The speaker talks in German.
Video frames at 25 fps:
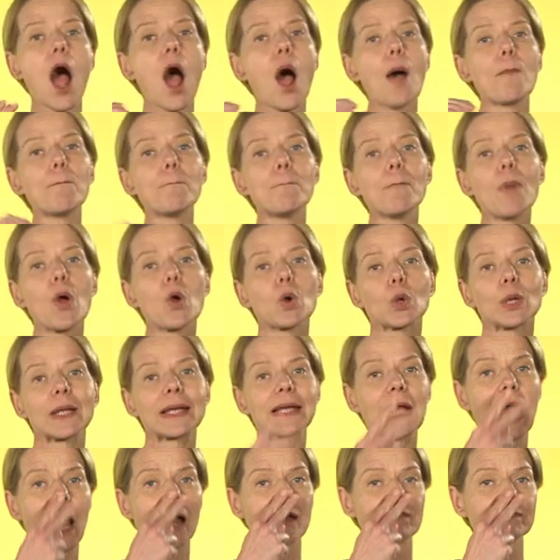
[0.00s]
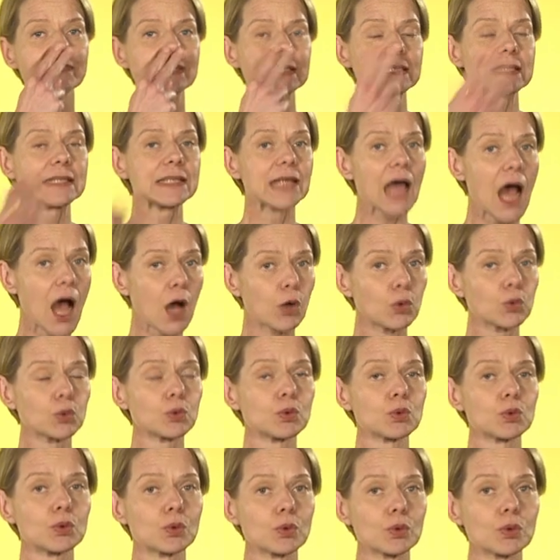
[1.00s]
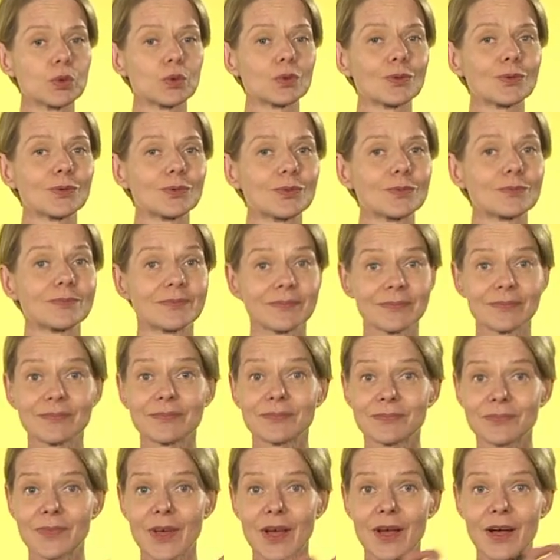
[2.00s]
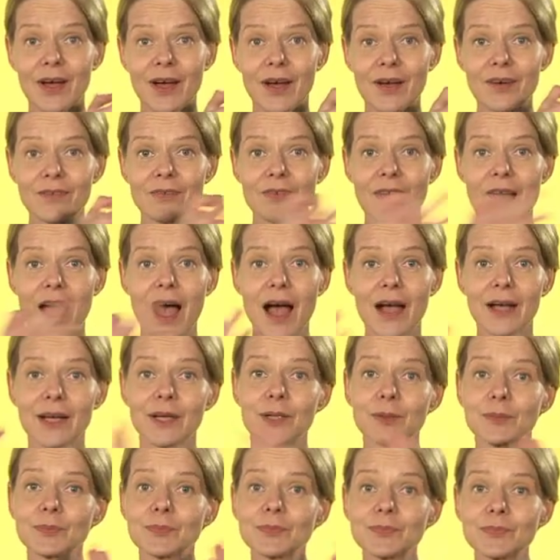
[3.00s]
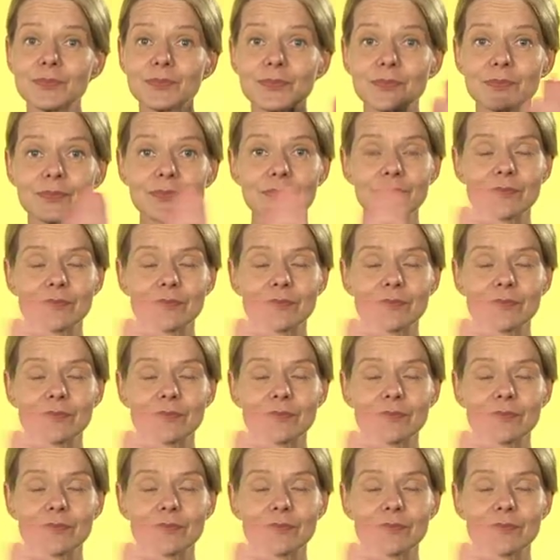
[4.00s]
ähm, wo in Ihrer Organisation denn die Schwerpunkte